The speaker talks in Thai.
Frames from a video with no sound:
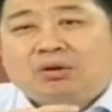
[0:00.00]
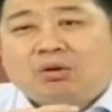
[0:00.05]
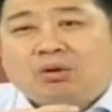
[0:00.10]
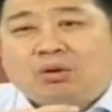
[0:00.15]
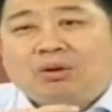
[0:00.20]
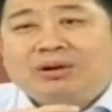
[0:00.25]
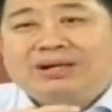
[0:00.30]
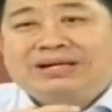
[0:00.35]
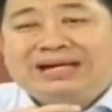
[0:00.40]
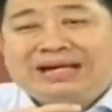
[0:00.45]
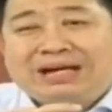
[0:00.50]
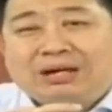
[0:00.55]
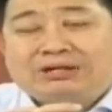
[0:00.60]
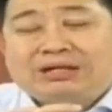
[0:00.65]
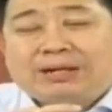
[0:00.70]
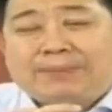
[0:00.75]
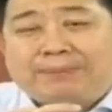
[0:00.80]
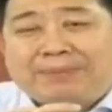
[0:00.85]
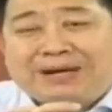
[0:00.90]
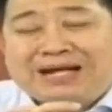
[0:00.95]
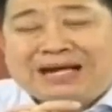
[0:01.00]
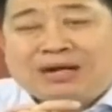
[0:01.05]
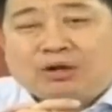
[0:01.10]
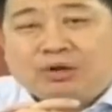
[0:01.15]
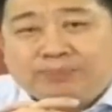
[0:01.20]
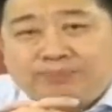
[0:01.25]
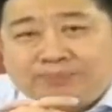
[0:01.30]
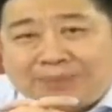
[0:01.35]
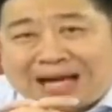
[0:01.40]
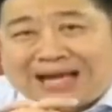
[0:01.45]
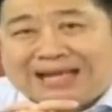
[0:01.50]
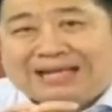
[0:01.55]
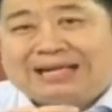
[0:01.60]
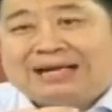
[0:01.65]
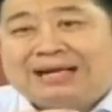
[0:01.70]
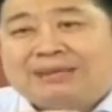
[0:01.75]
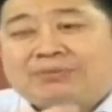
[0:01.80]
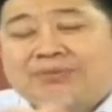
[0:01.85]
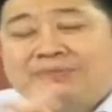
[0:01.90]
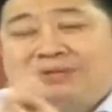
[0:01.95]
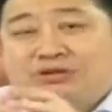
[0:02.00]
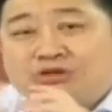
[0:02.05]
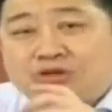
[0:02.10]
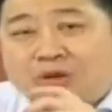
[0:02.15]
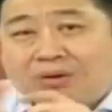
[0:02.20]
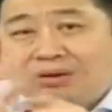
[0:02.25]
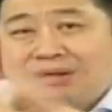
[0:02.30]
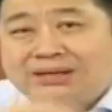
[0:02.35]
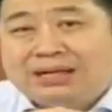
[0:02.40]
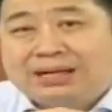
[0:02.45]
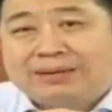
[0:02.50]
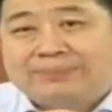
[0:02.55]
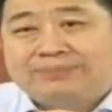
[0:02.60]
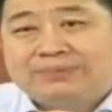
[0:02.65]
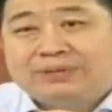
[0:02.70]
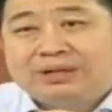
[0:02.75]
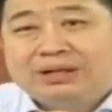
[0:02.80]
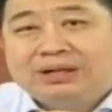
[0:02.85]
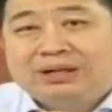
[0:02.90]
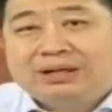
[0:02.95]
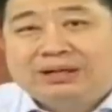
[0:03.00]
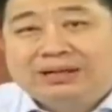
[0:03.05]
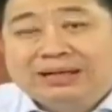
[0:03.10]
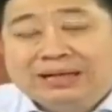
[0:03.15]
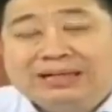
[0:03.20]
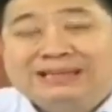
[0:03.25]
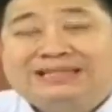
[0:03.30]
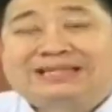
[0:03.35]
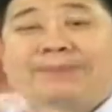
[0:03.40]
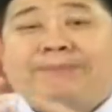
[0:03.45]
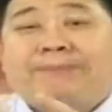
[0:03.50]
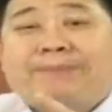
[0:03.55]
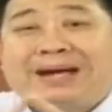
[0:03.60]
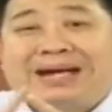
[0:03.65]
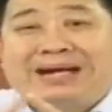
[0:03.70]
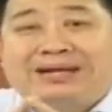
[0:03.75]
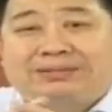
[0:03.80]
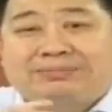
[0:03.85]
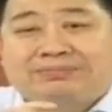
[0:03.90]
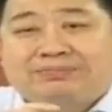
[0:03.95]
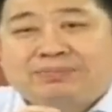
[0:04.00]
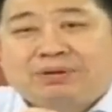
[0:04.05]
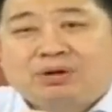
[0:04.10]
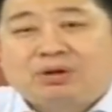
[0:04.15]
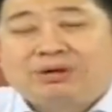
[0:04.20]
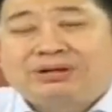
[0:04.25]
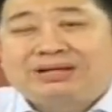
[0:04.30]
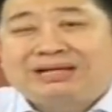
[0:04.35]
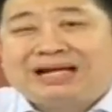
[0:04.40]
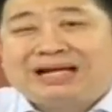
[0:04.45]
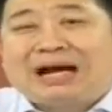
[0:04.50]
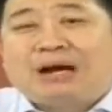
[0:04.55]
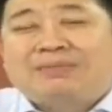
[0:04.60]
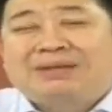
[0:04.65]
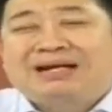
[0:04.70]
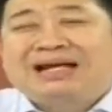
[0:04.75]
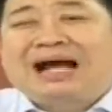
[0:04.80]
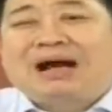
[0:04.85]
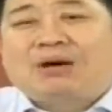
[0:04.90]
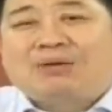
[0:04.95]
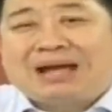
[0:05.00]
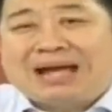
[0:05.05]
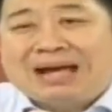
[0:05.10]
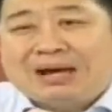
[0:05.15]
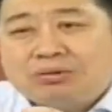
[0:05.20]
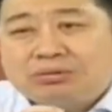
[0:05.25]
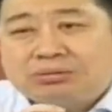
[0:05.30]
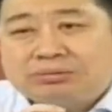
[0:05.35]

คนที่เขาจะเปลี่ยนรถใหม่เนี่ยมันมีสองเรื่องหนึ่งจำเป็นเพราะรถเก่ามันเก่าแล้ว